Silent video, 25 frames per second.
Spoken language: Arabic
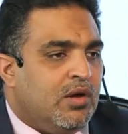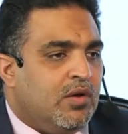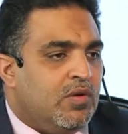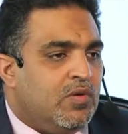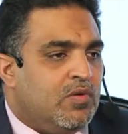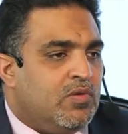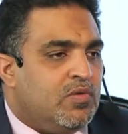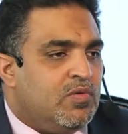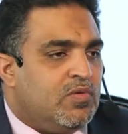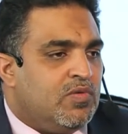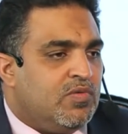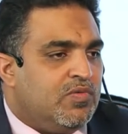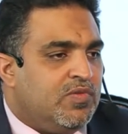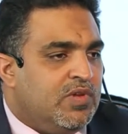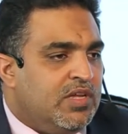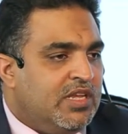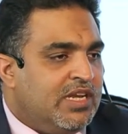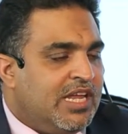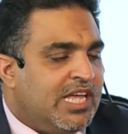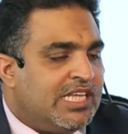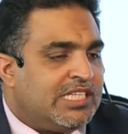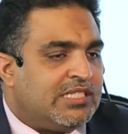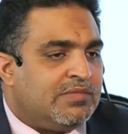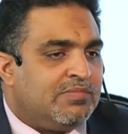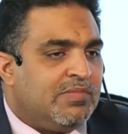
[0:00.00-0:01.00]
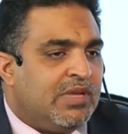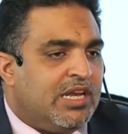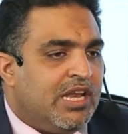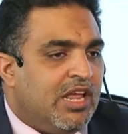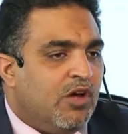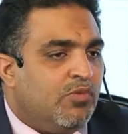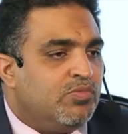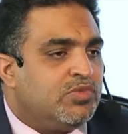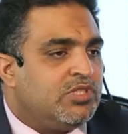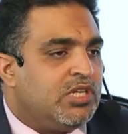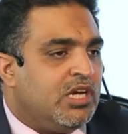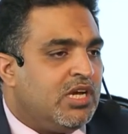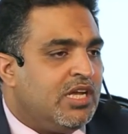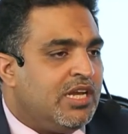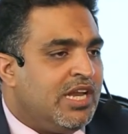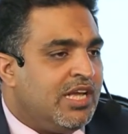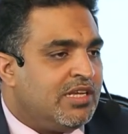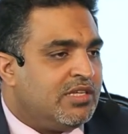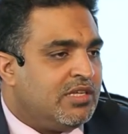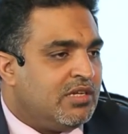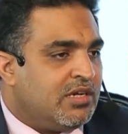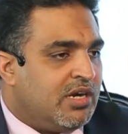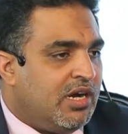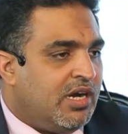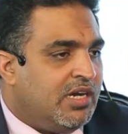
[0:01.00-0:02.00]
وفي ناس ما لهمش علاج
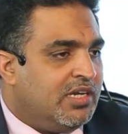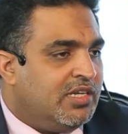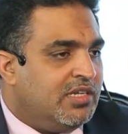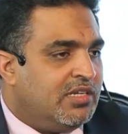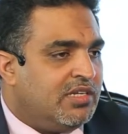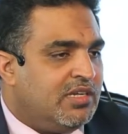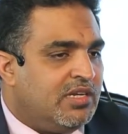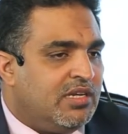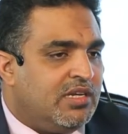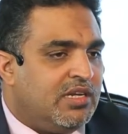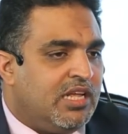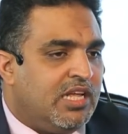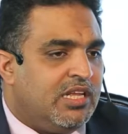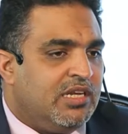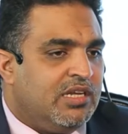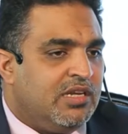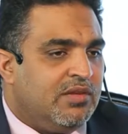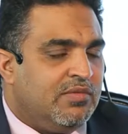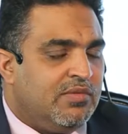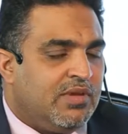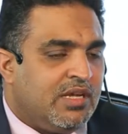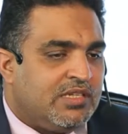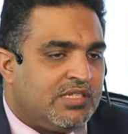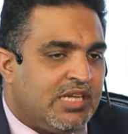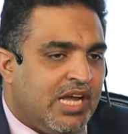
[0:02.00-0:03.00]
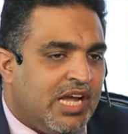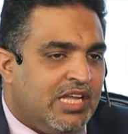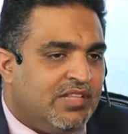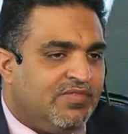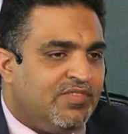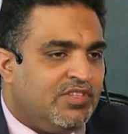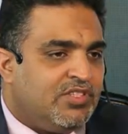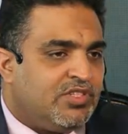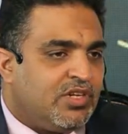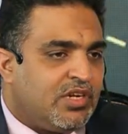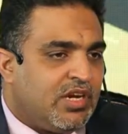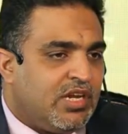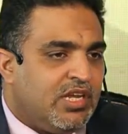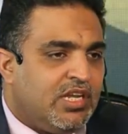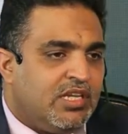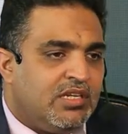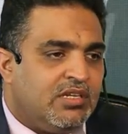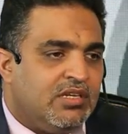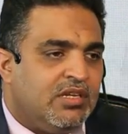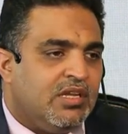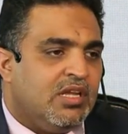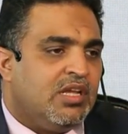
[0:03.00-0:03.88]
جراحي لان بيبقى ساعات في شرايين